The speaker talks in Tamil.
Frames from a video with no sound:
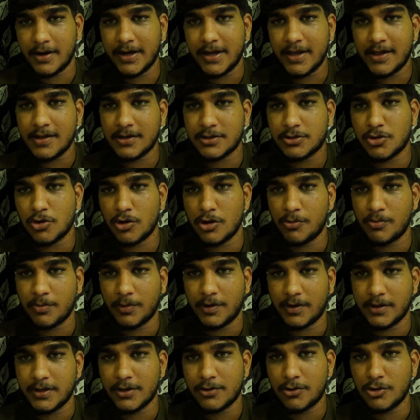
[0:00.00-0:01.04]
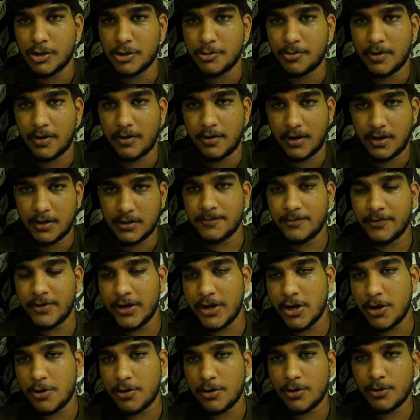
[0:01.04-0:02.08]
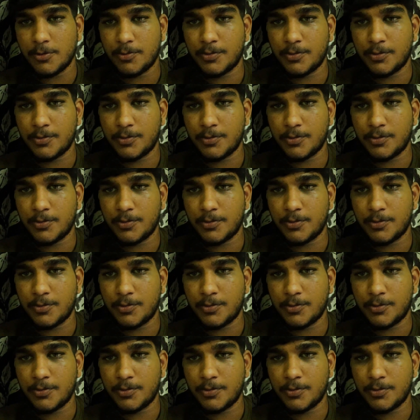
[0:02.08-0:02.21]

நியரஸ்ட் ஷோரூமுக்கு வந்து கூப்பிட்டு போவாங்க வீடியோ